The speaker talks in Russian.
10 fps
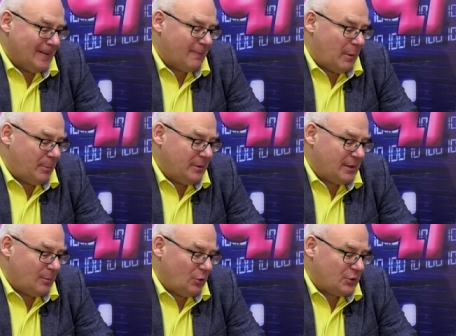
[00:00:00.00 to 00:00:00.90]
в
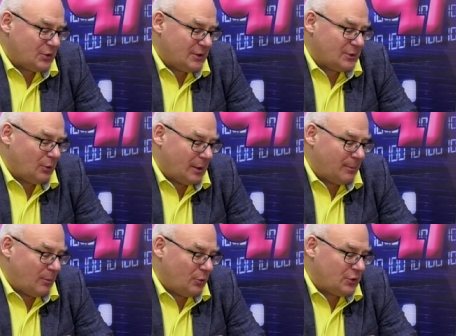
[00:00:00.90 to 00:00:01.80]
попытке больше не столько
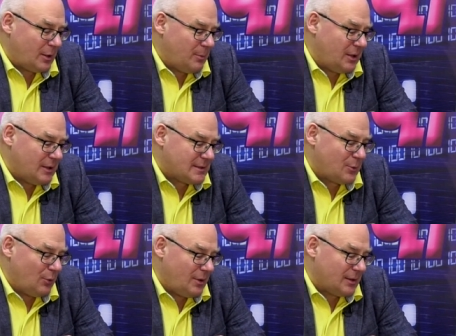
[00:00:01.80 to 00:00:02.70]
помочь Армении,
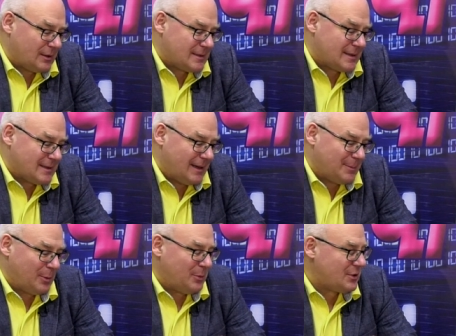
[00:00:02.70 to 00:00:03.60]
сколько, так
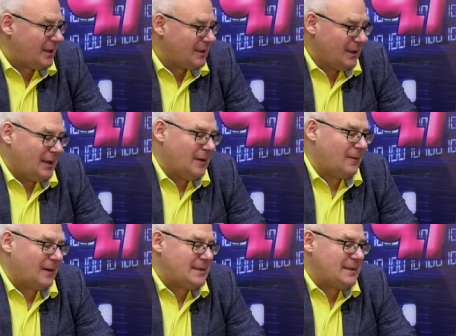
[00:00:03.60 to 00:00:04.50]
сказать, помешать
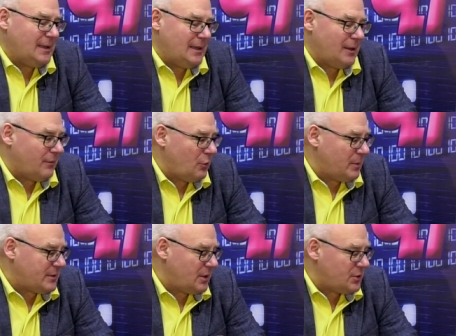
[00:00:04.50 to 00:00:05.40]
в России в ее
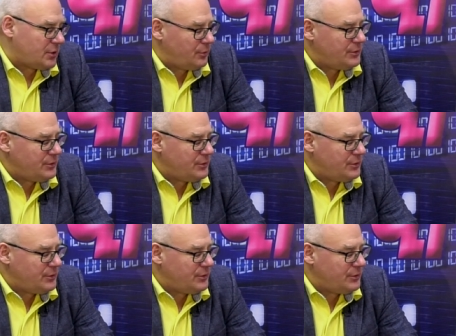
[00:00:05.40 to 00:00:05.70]
посреднических